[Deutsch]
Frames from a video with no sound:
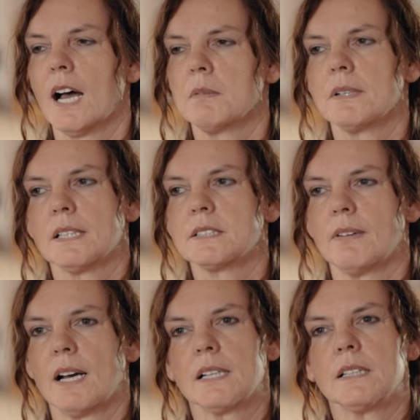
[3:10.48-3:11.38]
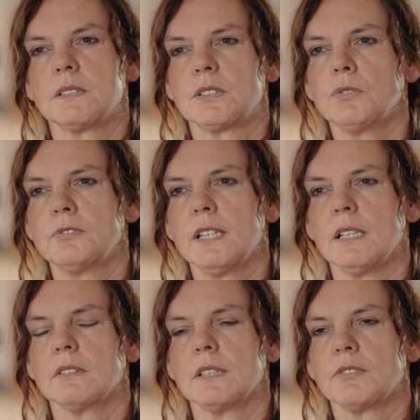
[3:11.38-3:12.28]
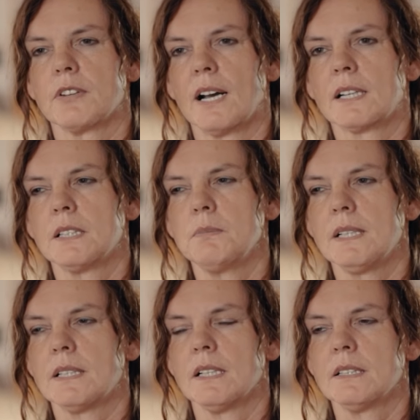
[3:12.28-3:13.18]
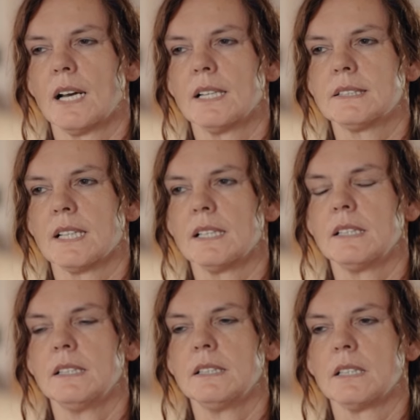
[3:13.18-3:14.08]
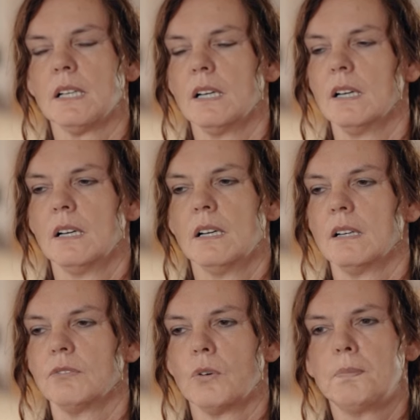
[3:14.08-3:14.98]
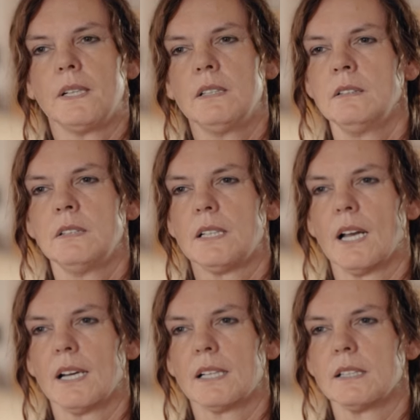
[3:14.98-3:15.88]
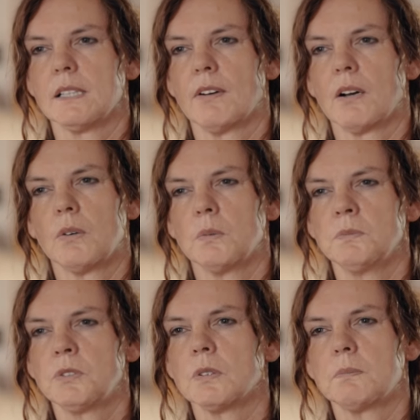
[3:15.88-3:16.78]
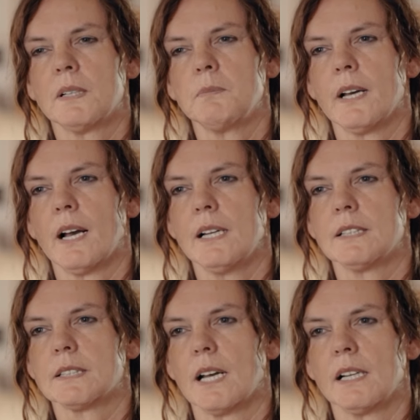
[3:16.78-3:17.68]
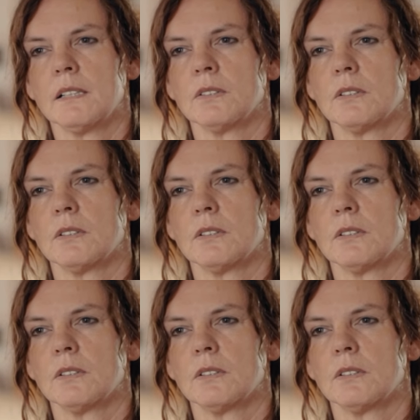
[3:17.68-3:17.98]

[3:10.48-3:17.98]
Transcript: aber das war dann zu viel. Und ich fragte mich dann tatsächlich, wo bin ich eigentlich? Warum tut man mir alles an?